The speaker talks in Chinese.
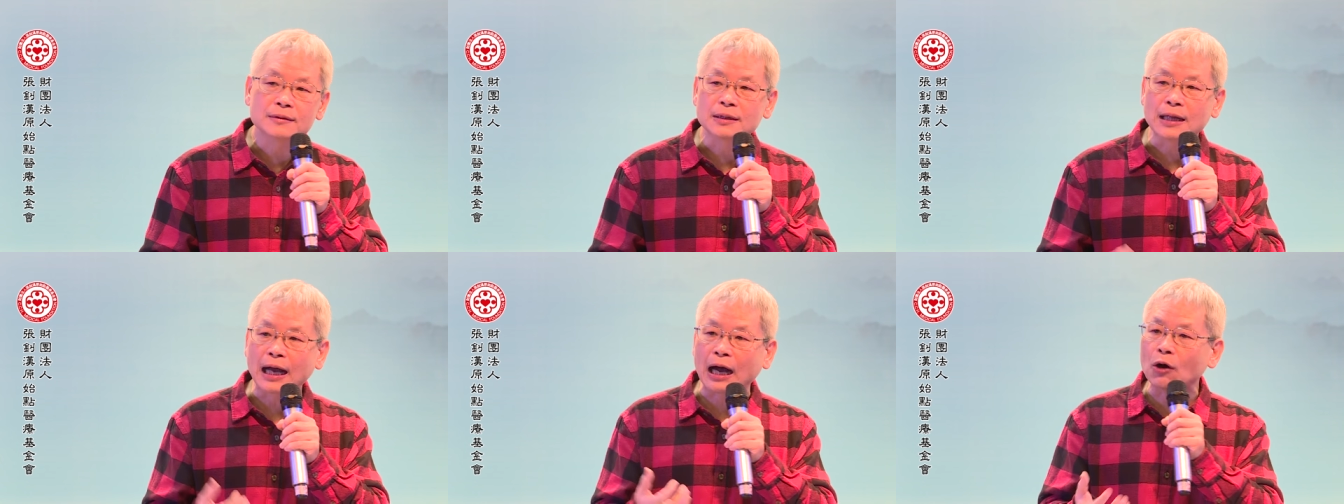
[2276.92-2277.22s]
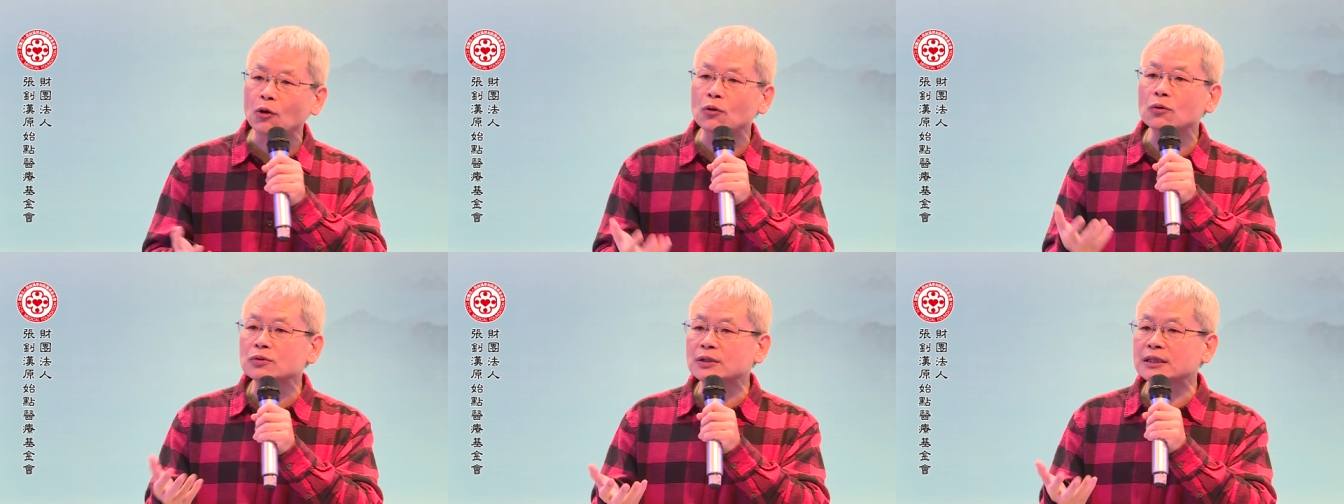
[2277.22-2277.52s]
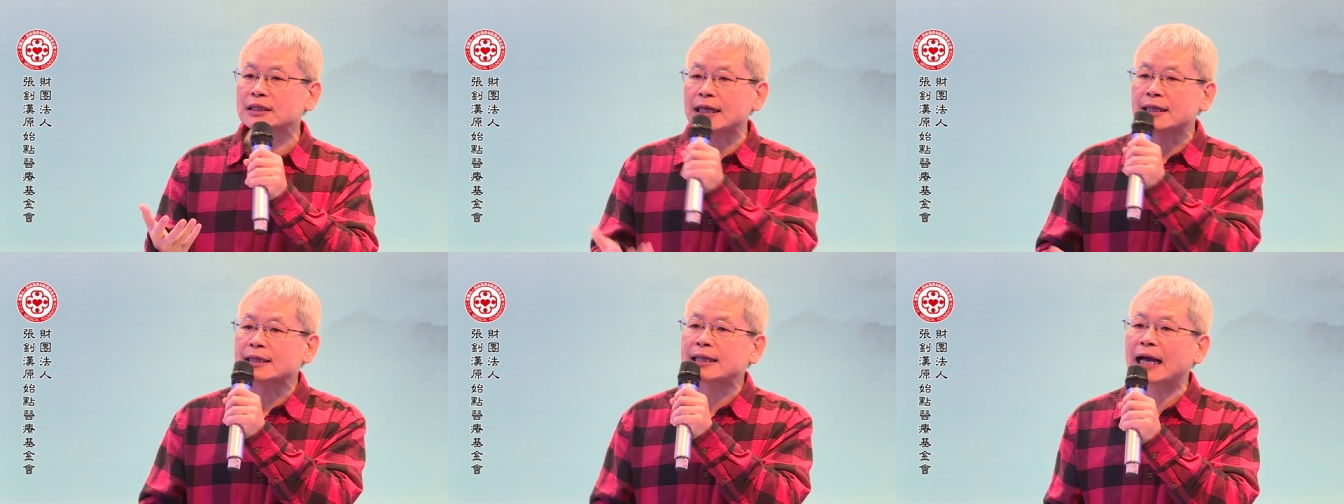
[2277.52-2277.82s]
熬
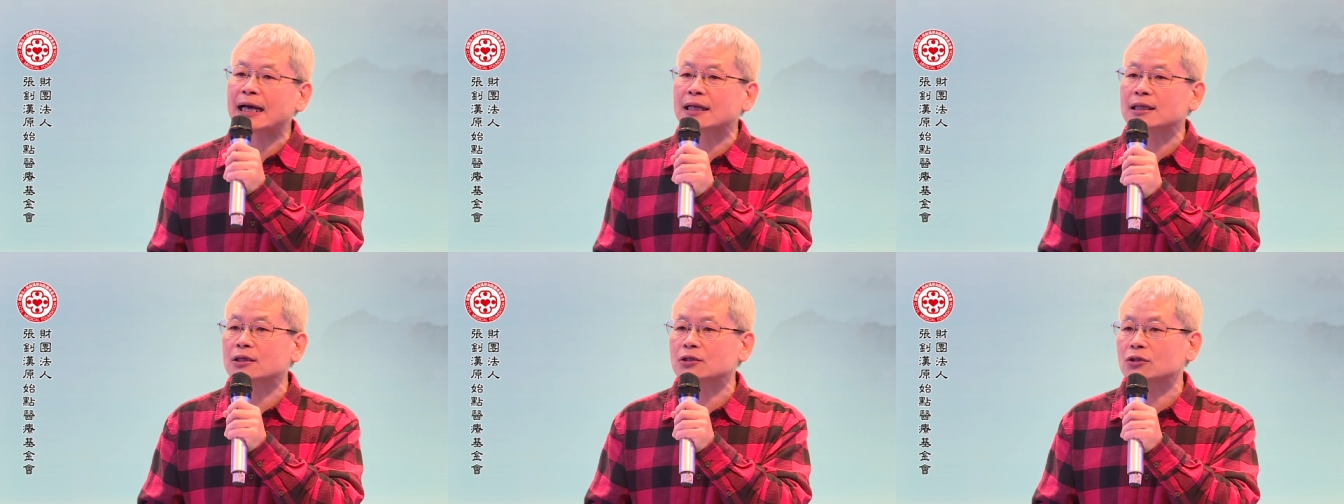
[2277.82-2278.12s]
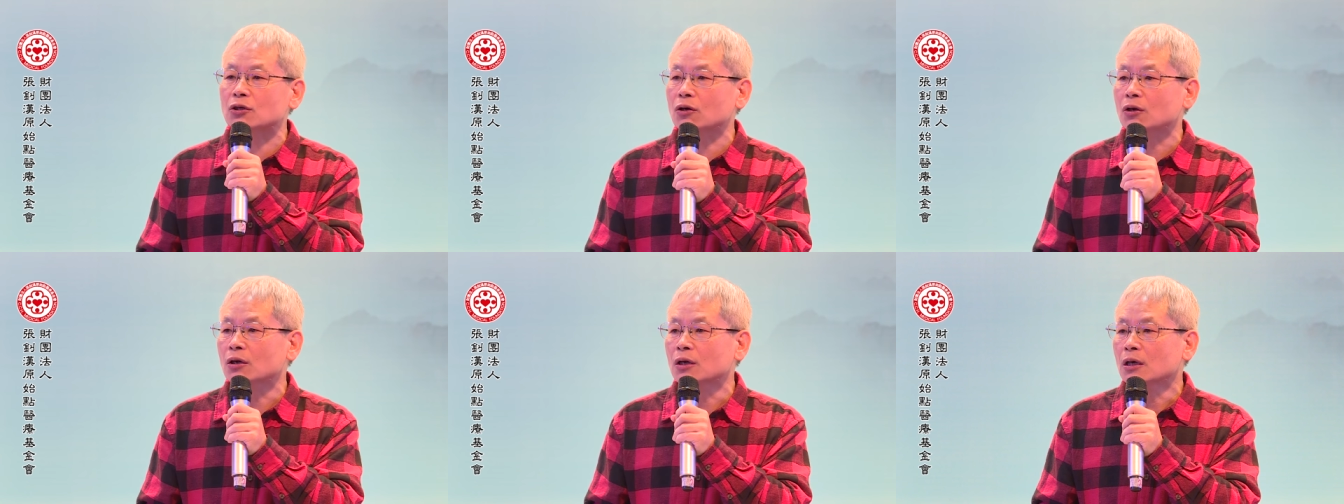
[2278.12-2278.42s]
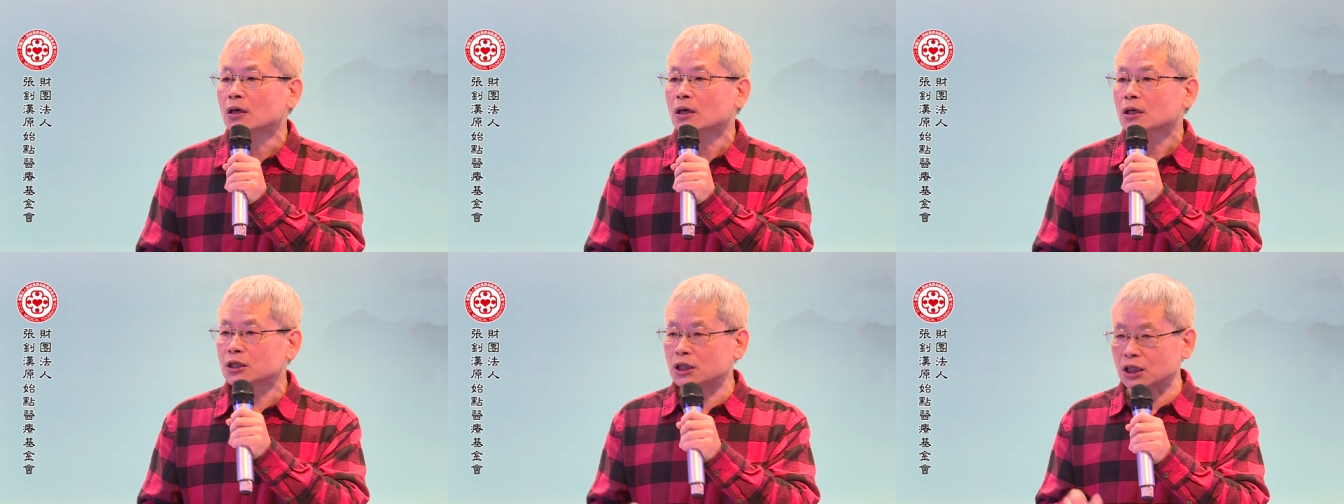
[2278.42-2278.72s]
参汤的时候，
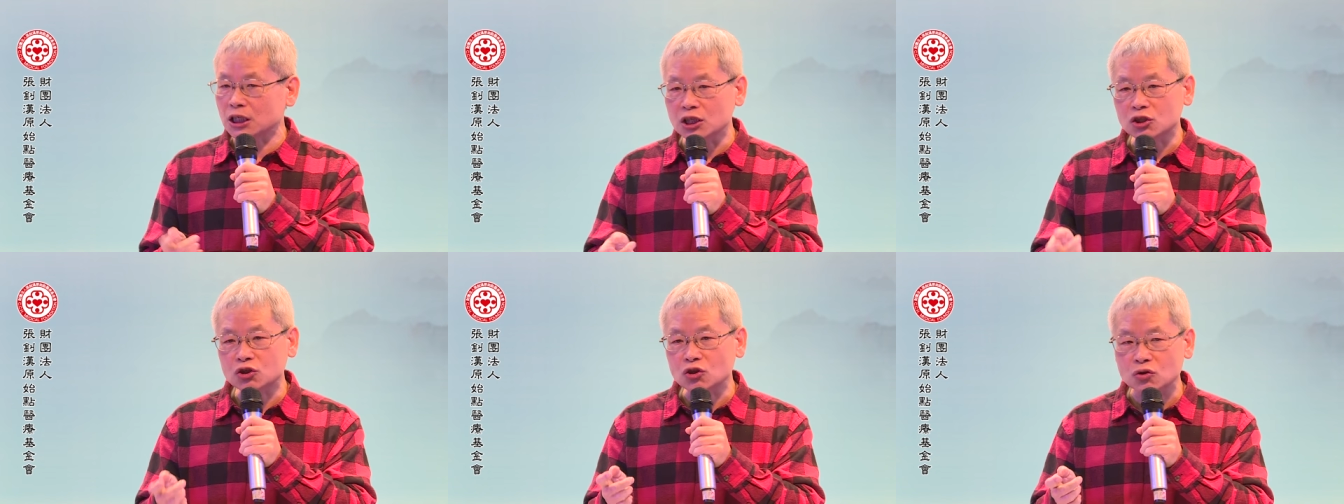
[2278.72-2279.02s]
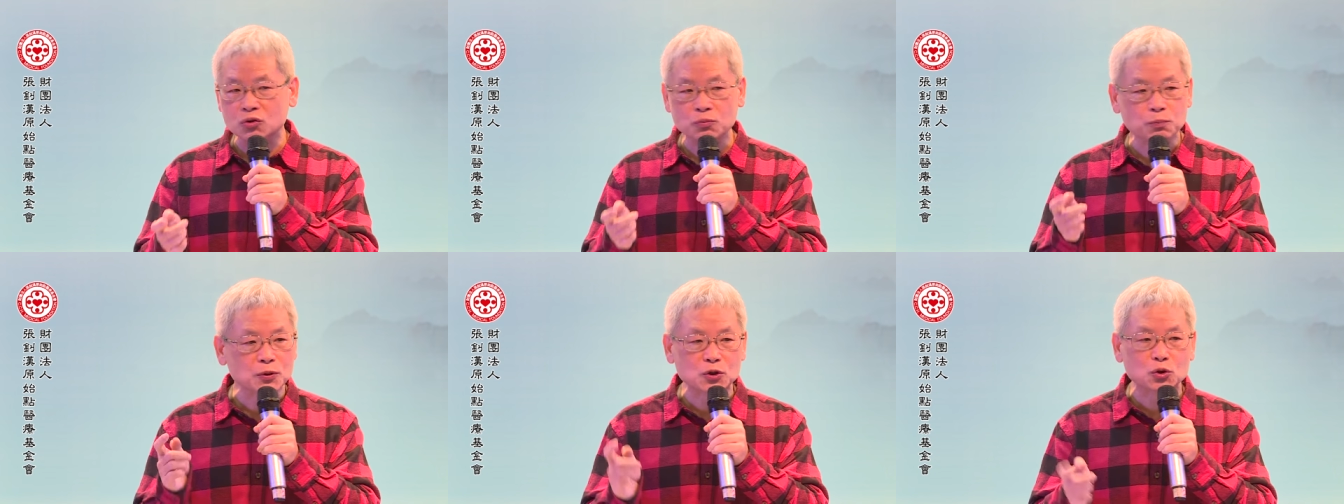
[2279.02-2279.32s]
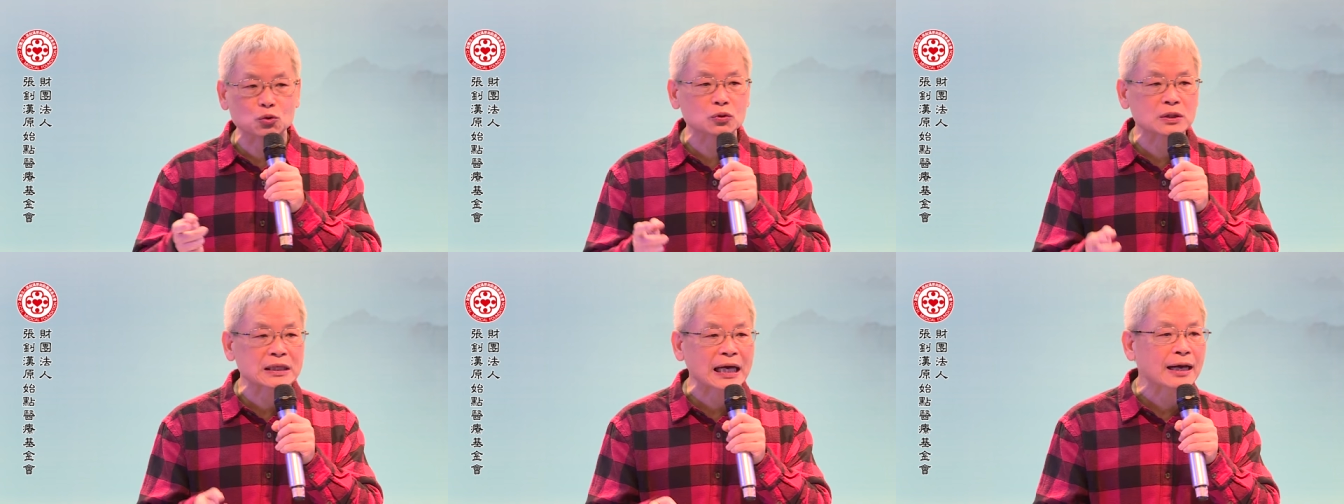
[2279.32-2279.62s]
西医就不
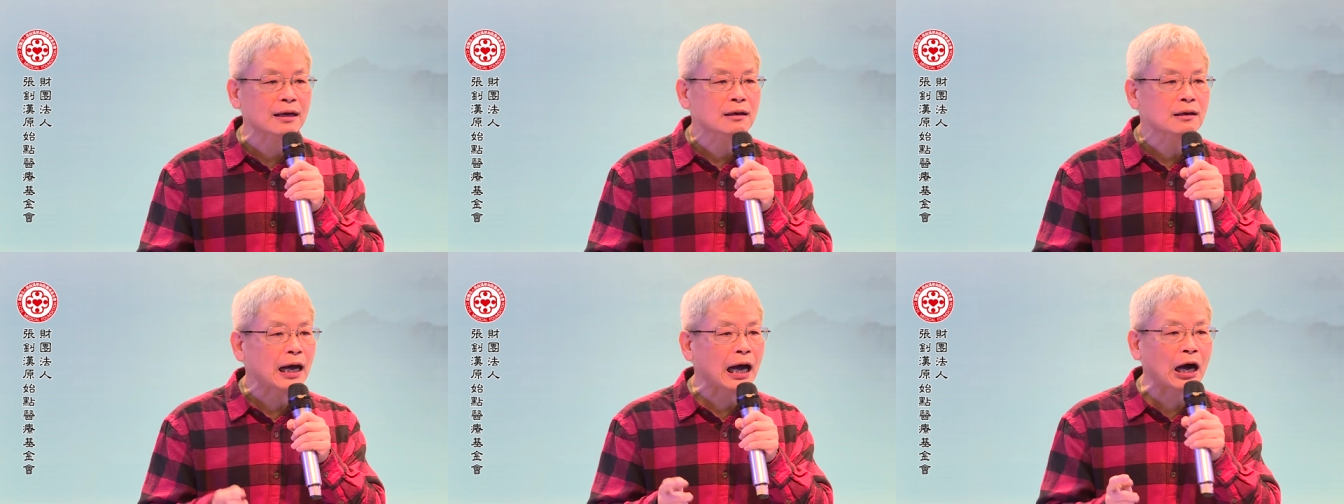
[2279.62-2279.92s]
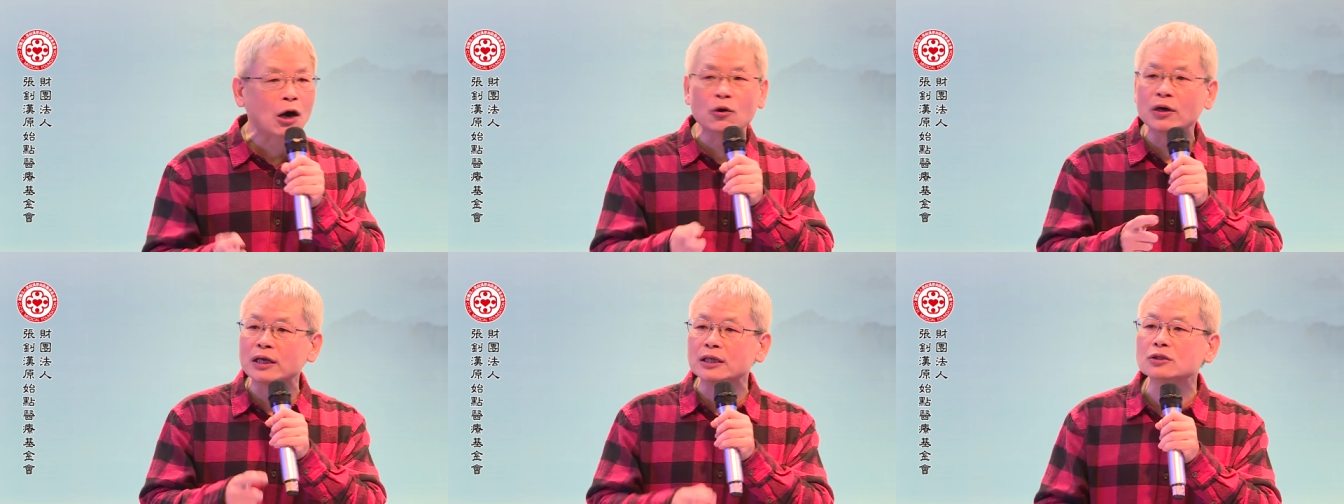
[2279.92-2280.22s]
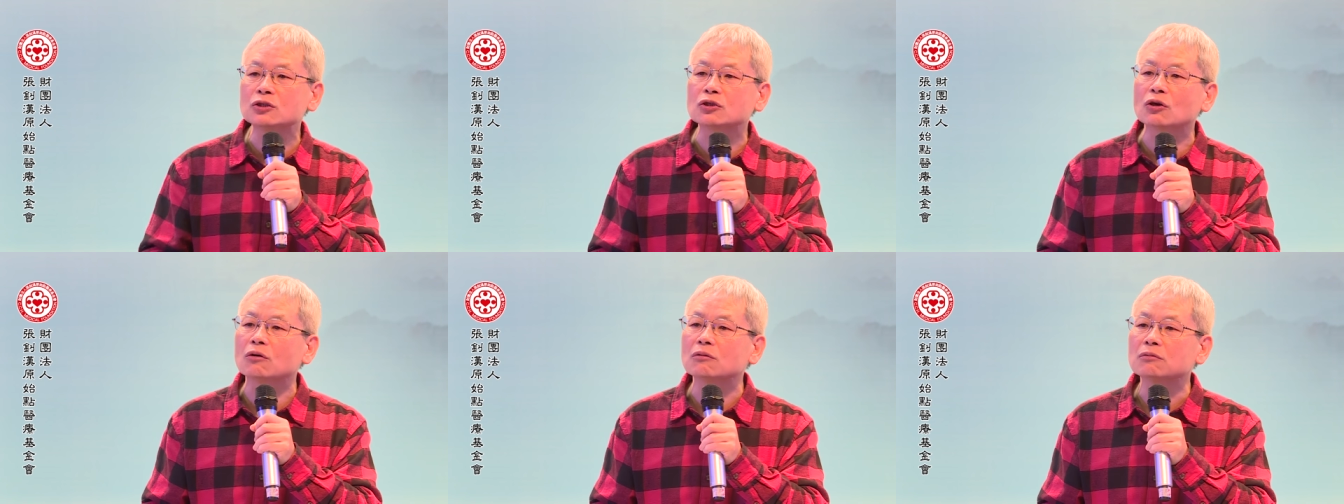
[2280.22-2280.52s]
主张熬
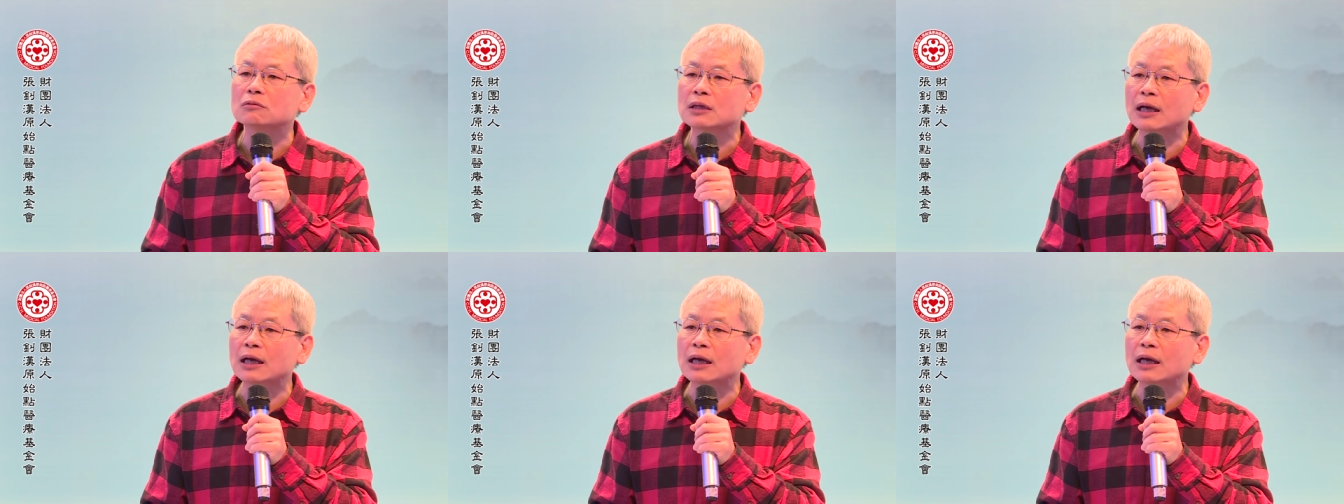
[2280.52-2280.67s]
很久。